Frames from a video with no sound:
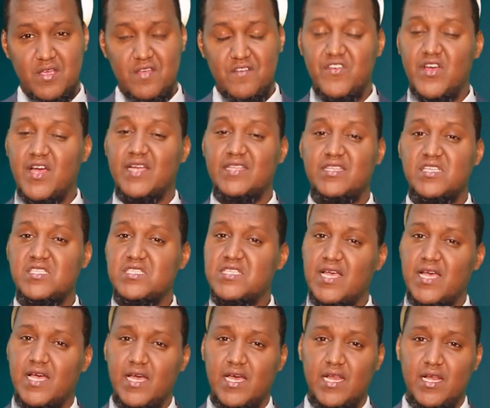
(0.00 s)

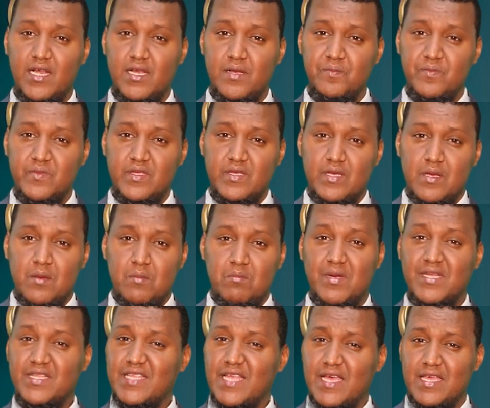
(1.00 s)
فأتساءل
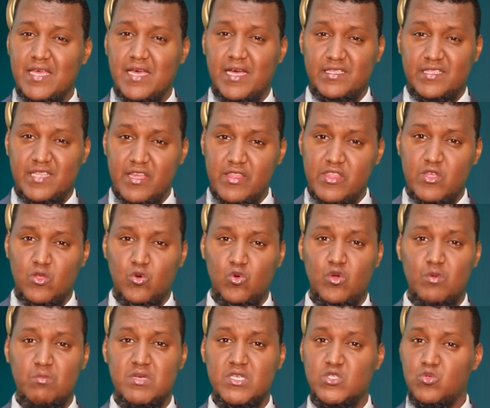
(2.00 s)
متى يعتذر
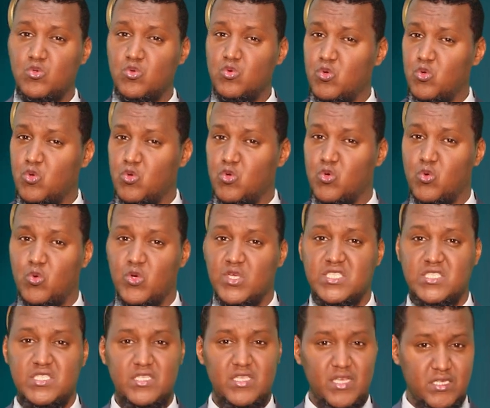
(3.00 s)
المسؤول
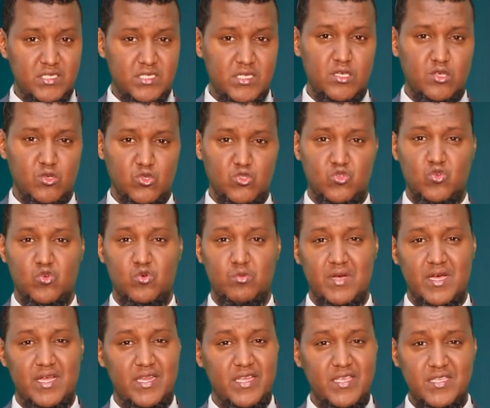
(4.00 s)
والسياسي
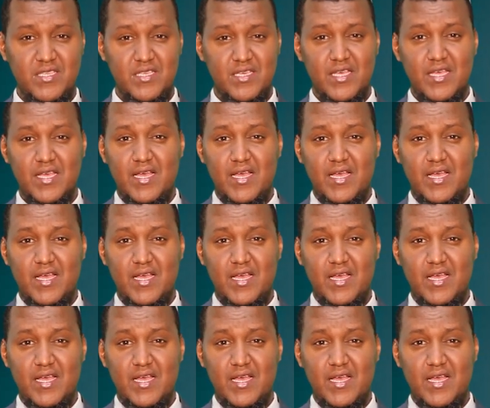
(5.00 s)
الصومالي